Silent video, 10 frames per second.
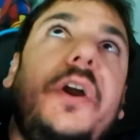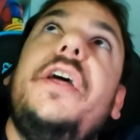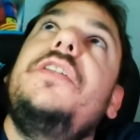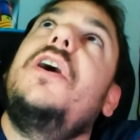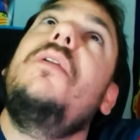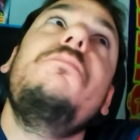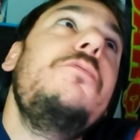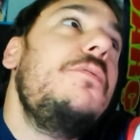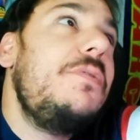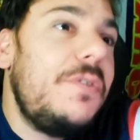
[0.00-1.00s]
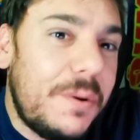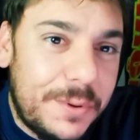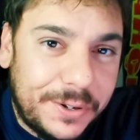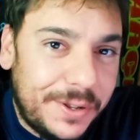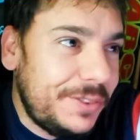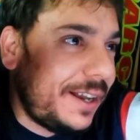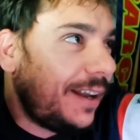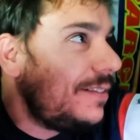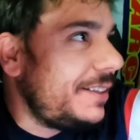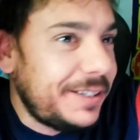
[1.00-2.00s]
¡Eddie, ¡Eh, al mundo! ¿Pero cuánta
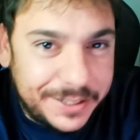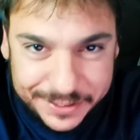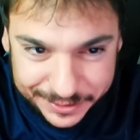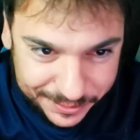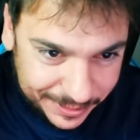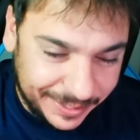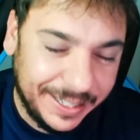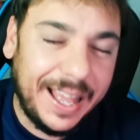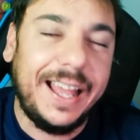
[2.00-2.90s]
gente te crees que ve?